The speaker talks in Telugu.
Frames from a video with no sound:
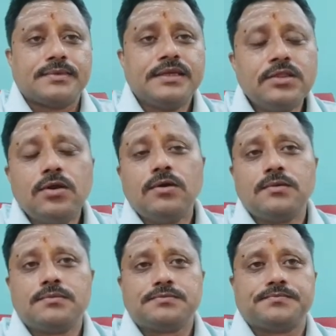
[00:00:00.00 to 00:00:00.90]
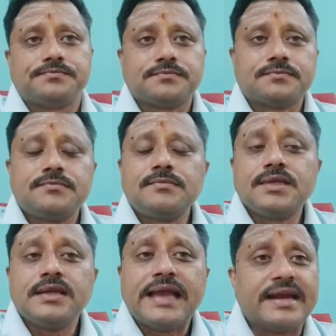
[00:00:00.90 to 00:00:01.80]
ఇందులో
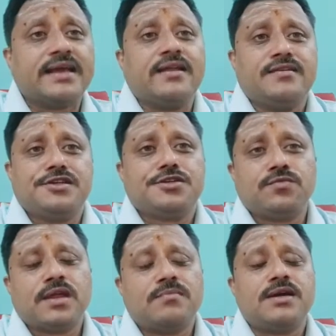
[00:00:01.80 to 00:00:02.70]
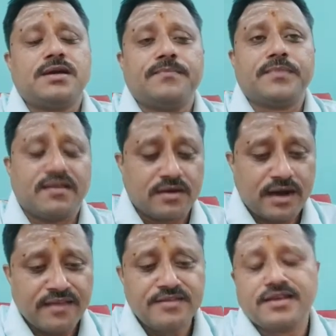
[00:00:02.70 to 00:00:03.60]
కేటగరైజేషన్ ఉందన్నమాట అసలు
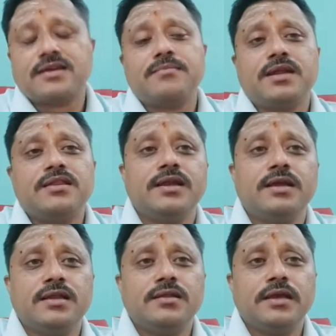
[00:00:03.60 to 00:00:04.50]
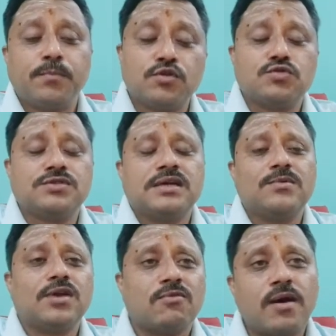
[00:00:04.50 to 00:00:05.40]
రాశి చక్రం అనేది ఎప్పుడు
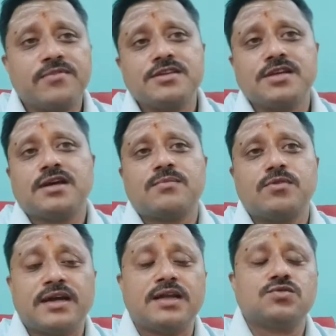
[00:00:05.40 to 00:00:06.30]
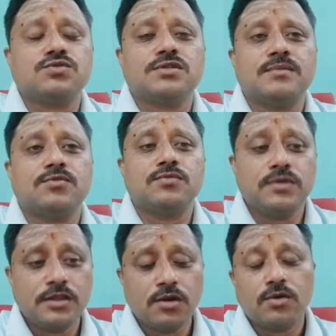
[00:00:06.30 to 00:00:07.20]
చూస్తాము వాంస చక్రం ఎట్లా చూస్తాము
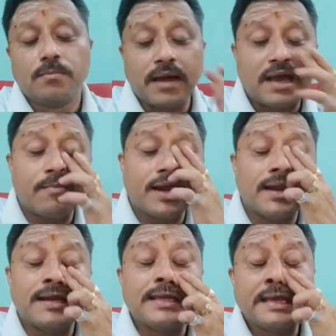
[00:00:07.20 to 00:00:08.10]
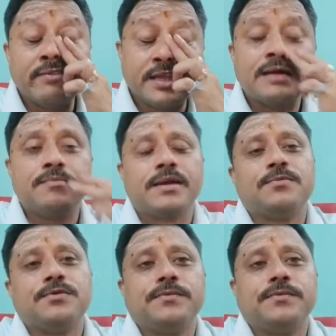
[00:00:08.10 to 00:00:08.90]
ఇందులో బలాబలాలను ఏ విధంగా మనము